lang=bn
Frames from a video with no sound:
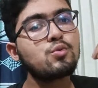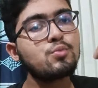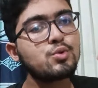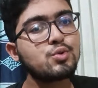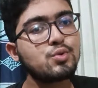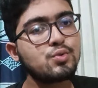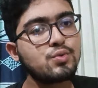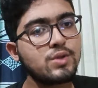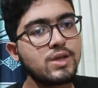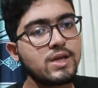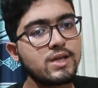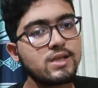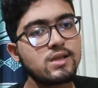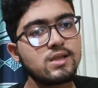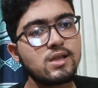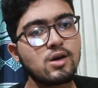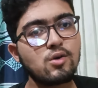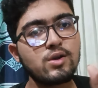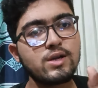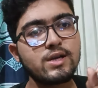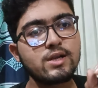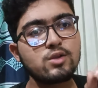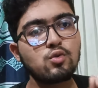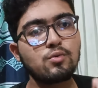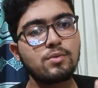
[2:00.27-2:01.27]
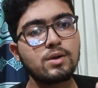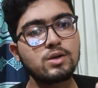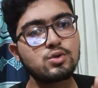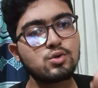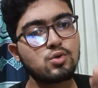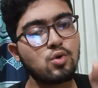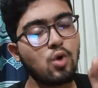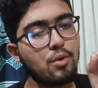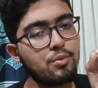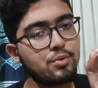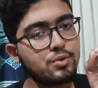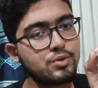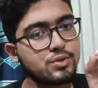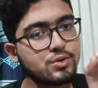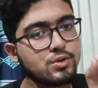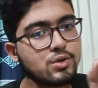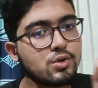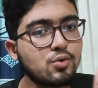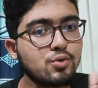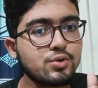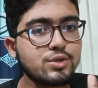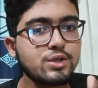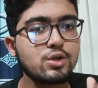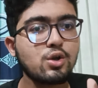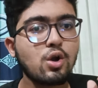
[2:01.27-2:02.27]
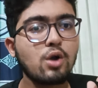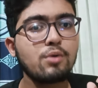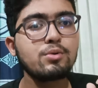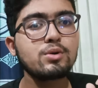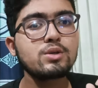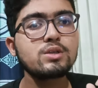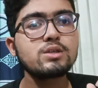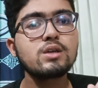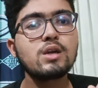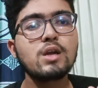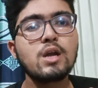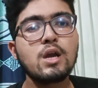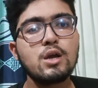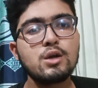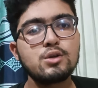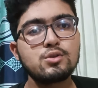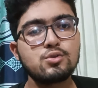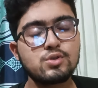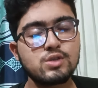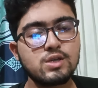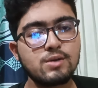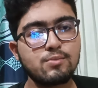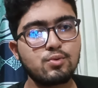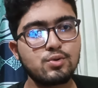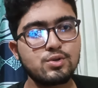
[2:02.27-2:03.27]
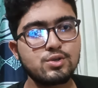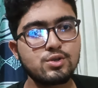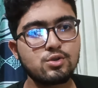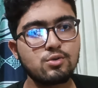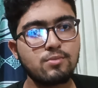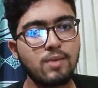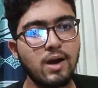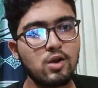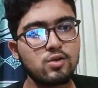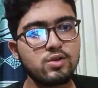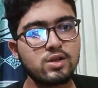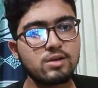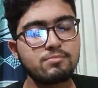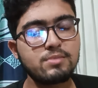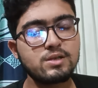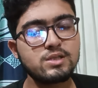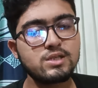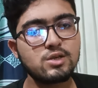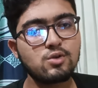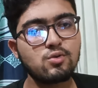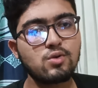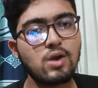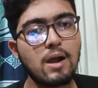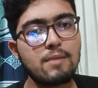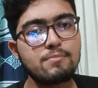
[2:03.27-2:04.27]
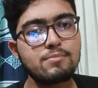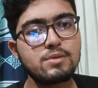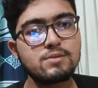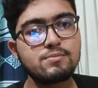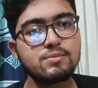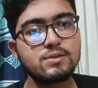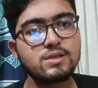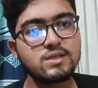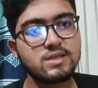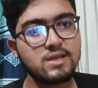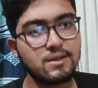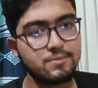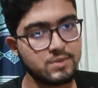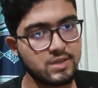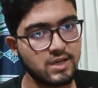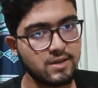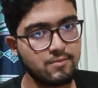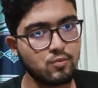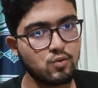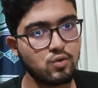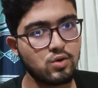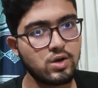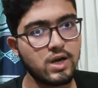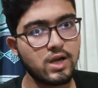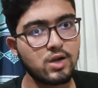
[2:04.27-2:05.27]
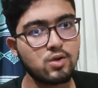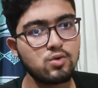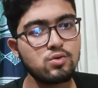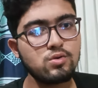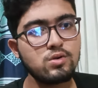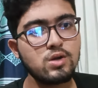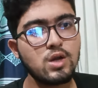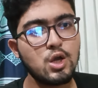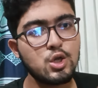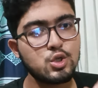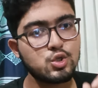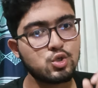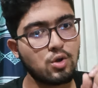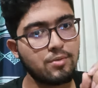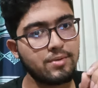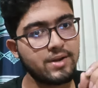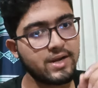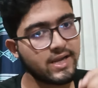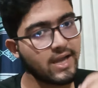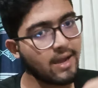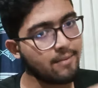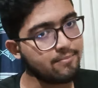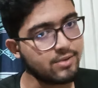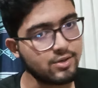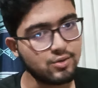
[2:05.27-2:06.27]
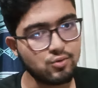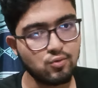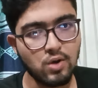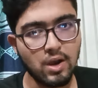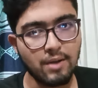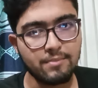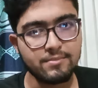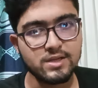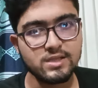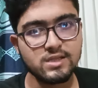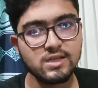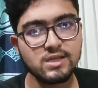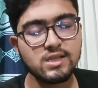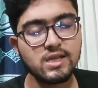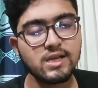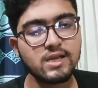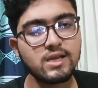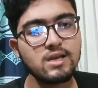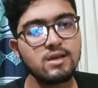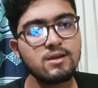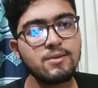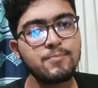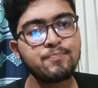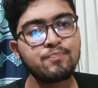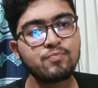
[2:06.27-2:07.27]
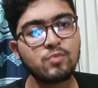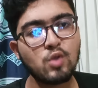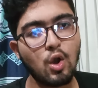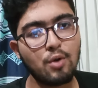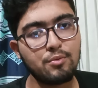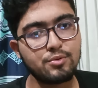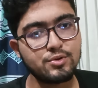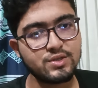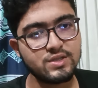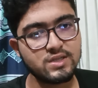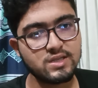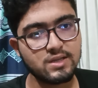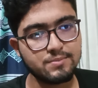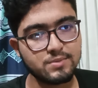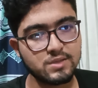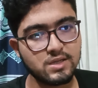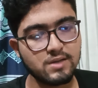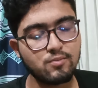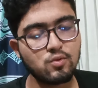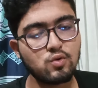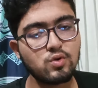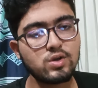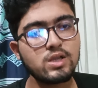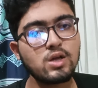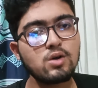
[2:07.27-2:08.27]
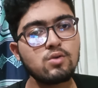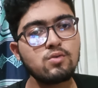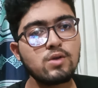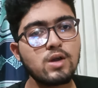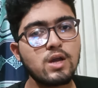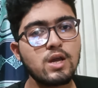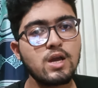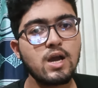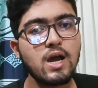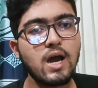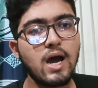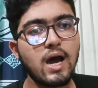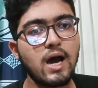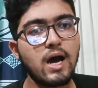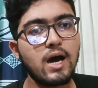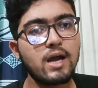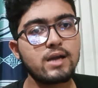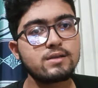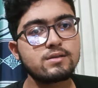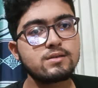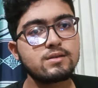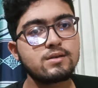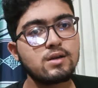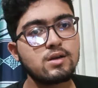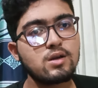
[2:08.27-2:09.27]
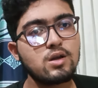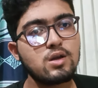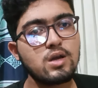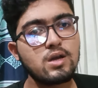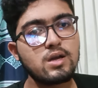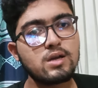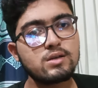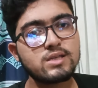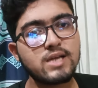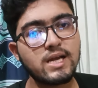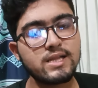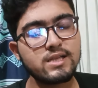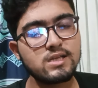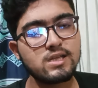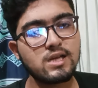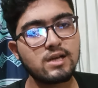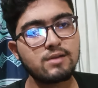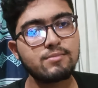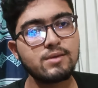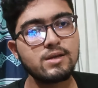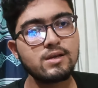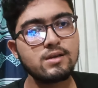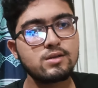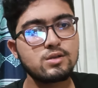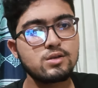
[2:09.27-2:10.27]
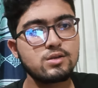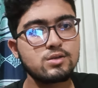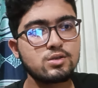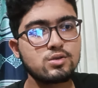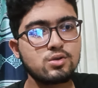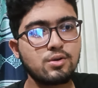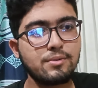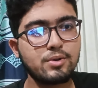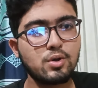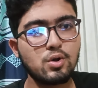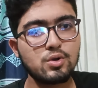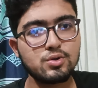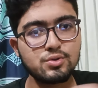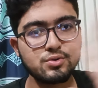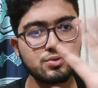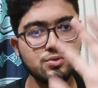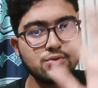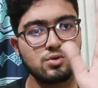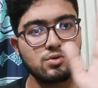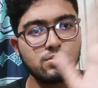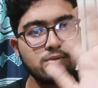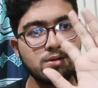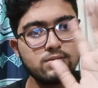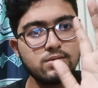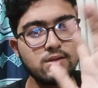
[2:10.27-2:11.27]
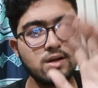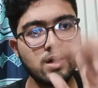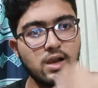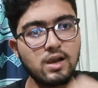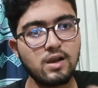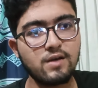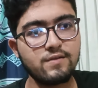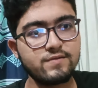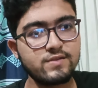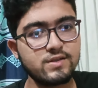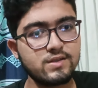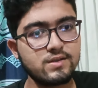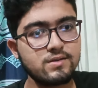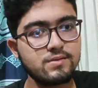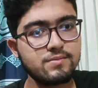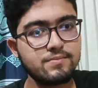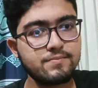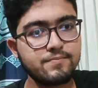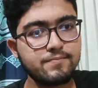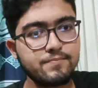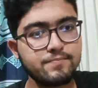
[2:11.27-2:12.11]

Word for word: অনুমোদন দিয়ে দেয় তাহলে এটা তোমার জন্য অবশ্যই খুশির খবর তো সে পর্যন্ত ভালো থাকবা যে কোনো আপডেট পেতে সাবস্ক্রাইব করে রাখো সবার আগে আপডেটগুলো আমরা দিয়ে থাকি অবশ্যই সাবস্ক্রাইব করে দাও আর সাথেই থাকবে সবাইকে অসংখ্য ধন্যবাদ আল্লাহ হাফিজ